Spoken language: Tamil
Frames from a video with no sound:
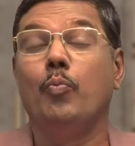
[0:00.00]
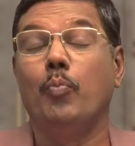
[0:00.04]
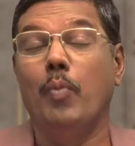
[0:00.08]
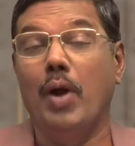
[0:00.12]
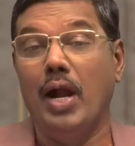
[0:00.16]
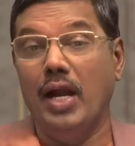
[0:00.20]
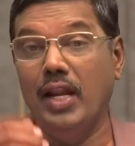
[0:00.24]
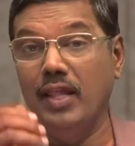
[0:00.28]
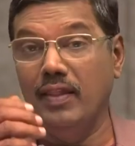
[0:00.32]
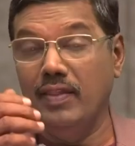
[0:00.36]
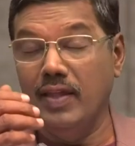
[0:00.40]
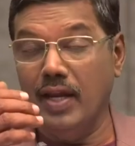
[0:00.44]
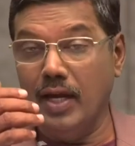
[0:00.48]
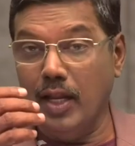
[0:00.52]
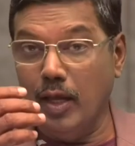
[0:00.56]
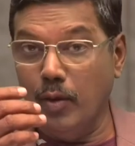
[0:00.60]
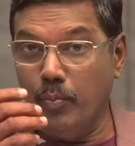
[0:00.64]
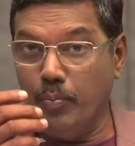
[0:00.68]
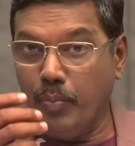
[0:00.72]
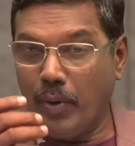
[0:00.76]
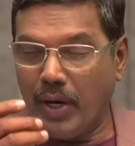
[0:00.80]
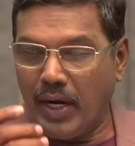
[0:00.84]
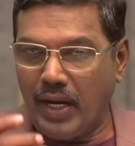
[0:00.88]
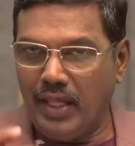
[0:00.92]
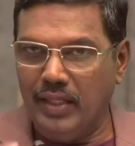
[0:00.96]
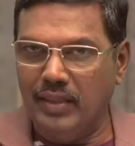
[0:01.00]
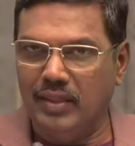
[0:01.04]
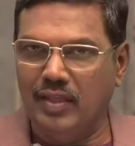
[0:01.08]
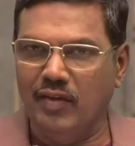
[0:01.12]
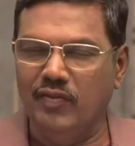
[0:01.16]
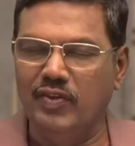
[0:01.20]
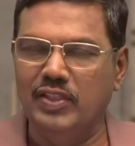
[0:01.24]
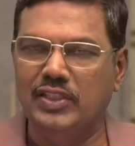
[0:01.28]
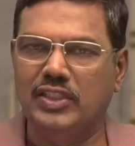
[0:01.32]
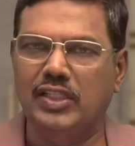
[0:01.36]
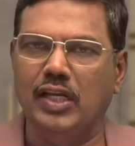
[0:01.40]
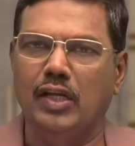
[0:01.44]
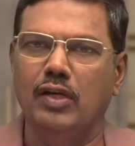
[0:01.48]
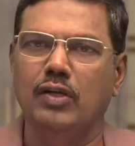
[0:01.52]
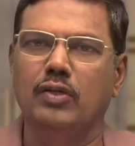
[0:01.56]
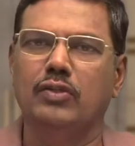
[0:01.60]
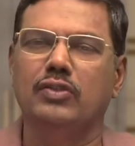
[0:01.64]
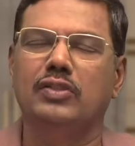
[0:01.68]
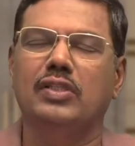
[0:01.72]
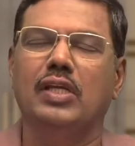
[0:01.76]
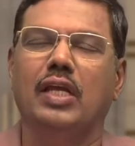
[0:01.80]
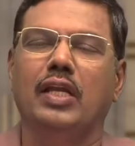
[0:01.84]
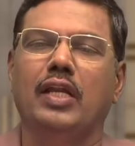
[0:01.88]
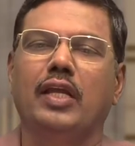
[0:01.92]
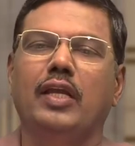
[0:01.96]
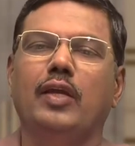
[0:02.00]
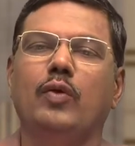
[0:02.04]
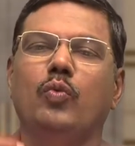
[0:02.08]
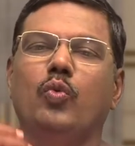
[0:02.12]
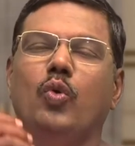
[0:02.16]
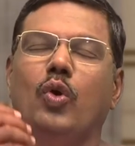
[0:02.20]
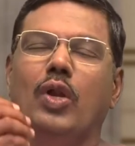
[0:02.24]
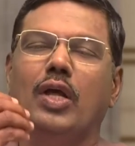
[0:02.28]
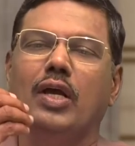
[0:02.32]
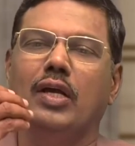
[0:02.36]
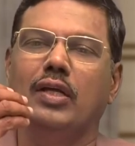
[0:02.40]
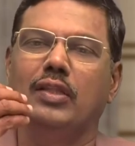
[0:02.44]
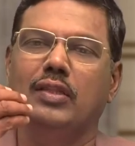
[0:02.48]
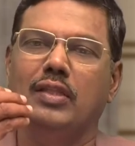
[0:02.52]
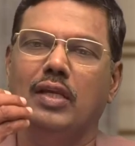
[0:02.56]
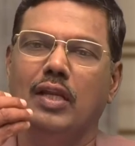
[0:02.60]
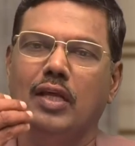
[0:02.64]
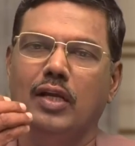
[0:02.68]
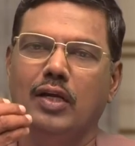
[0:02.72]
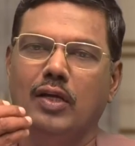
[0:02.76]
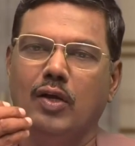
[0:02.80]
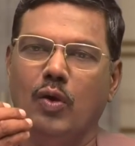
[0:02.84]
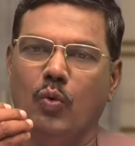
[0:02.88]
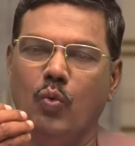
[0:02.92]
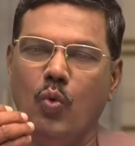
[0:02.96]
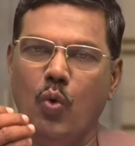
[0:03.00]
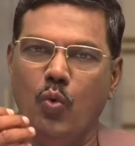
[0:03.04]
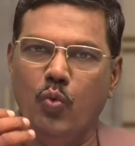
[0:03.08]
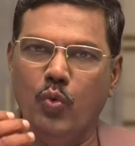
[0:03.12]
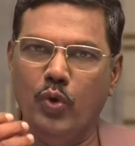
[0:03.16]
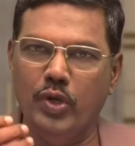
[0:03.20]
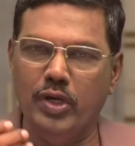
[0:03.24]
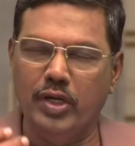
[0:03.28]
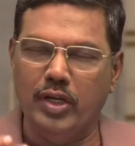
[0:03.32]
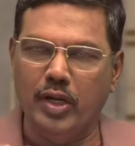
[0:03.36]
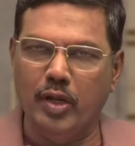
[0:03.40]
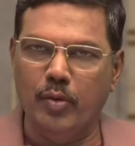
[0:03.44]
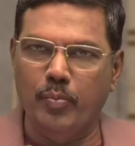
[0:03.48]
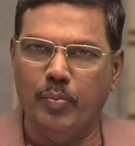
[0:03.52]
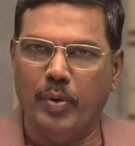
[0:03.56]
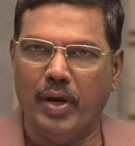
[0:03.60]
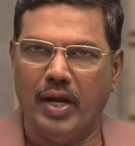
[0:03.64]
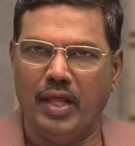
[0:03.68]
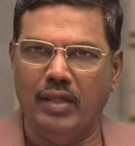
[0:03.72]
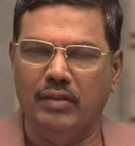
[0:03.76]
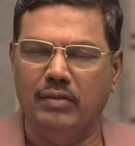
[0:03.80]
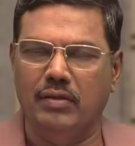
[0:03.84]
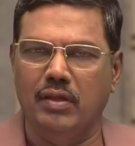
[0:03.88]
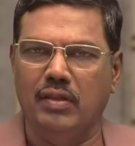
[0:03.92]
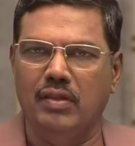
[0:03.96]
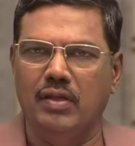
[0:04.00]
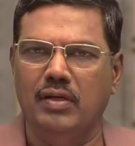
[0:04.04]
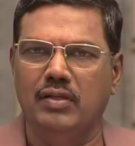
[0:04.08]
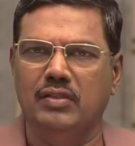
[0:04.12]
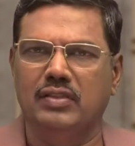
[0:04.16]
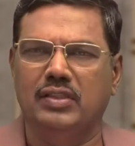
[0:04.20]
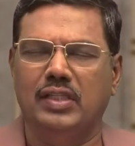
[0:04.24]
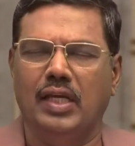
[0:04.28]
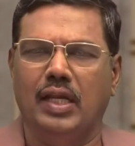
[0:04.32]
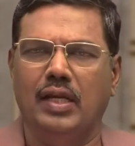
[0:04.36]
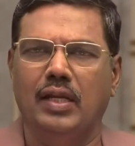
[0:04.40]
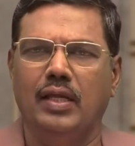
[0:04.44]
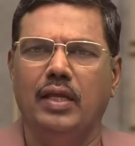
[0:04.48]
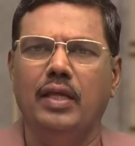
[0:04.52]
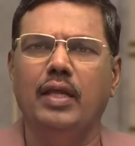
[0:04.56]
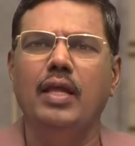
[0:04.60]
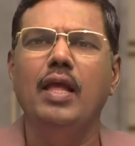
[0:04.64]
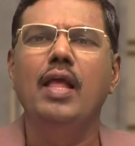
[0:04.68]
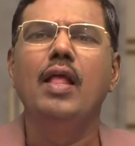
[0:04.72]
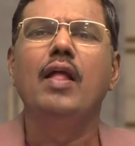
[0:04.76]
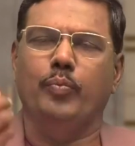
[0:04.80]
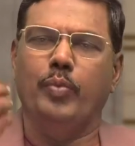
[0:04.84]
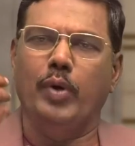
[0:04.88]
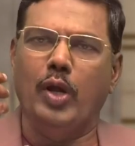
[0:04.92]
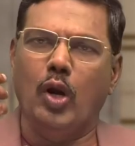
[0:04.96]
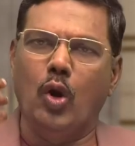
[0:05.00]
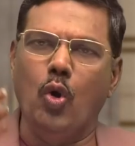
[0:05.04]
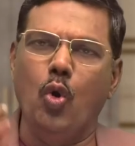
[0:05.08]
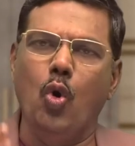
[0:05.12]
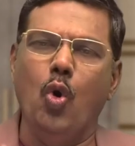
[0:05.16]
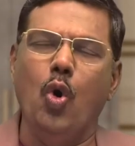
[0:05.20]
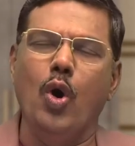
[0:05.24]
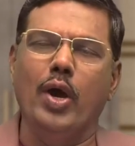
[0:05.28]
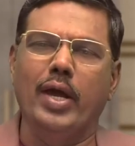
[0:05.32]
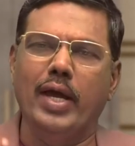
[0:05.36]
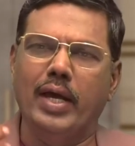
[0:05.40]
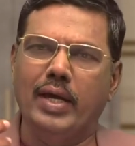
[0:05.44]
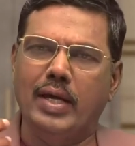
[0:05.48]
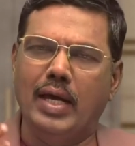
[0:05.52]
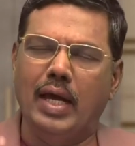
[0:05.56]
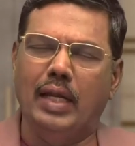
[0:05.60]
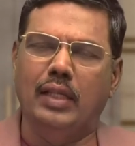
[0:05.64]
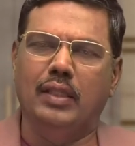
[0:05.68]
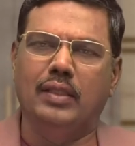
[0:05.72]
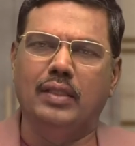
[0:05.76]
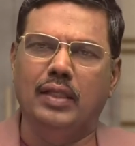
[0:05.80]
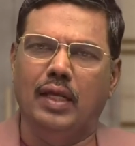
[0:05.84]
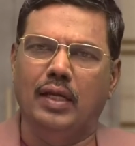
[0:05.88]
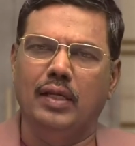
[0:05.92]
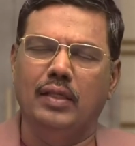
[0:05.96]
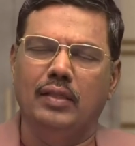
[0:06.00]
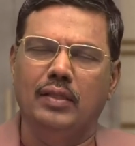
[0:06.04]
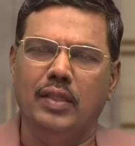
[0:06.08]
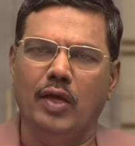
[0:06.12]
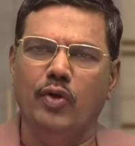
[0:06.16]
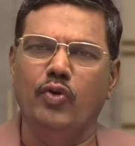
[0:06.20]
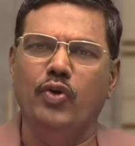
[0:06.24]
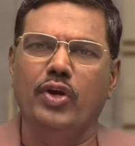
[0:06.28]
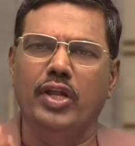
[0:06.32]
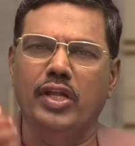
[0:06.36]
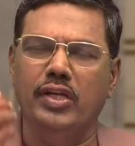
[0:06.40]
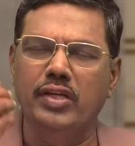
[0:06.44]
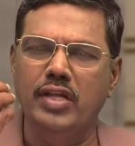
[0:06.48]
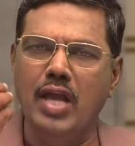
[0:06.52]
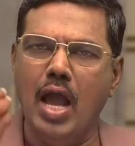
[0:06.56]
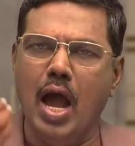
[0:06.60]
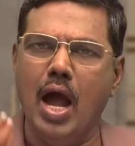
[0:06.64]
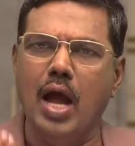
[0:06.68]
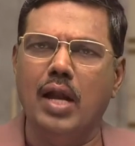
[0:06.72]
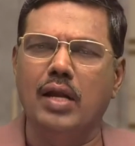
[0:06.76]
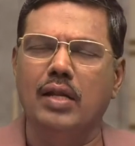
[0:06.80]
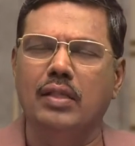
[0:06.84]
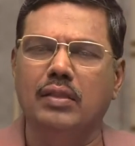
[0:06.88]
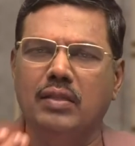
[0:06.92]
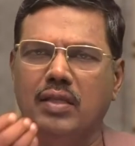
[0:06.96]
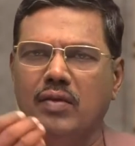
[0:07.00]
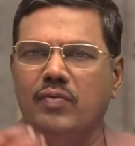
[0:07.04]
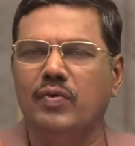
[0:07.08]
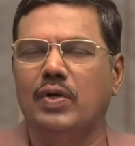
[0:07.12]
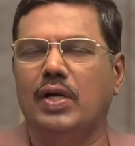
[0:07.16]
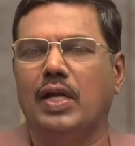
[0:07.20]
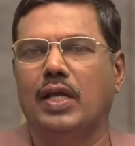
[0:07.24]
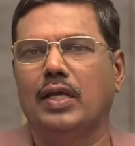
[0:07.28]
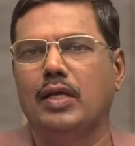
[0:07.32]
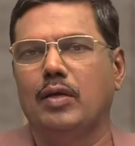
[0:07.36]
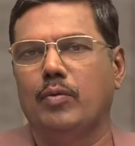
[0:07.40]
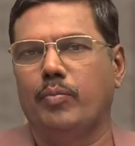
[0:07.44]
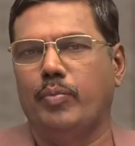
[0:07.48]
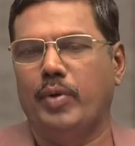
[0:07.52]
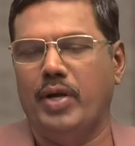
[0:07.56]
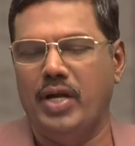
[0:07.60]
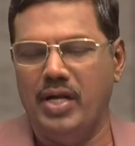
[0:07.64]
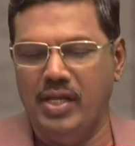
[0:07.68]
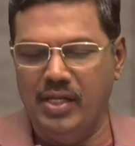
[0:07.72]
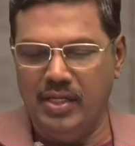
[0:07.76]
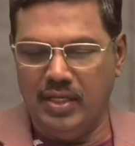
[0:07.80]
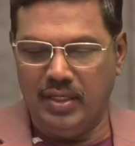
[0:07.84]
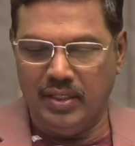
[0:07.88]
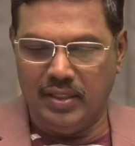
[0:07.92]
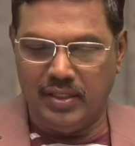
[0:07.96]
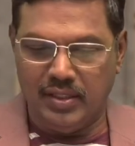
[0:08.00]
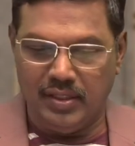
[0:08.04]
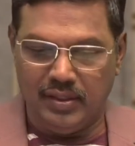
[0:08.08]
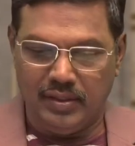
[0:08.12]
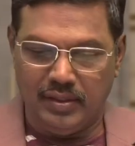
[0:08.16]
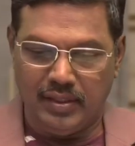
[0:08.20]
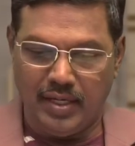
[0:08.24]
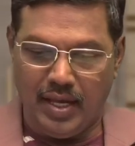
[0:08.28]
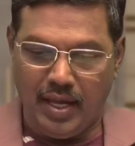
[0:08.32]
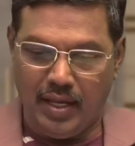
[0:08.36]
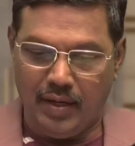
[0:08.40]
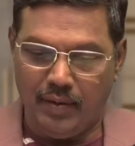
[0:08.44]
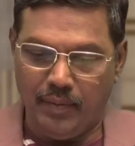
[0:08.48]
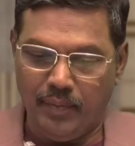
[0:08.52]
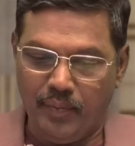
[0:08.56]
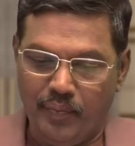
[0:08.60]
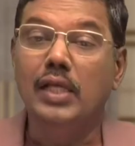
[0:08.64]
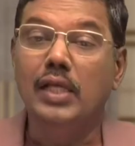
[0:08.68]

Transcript: மனிதனை படைத்த விஷயம் சரி உலகத்தில் இருக்க ஒவ்வொன்றையும் படைத்ததிலும் சரி பரலோக கர்த்தர் தன்னுடைய ஞானத்தை விளங்க பண்ணி இருக்கின்றார்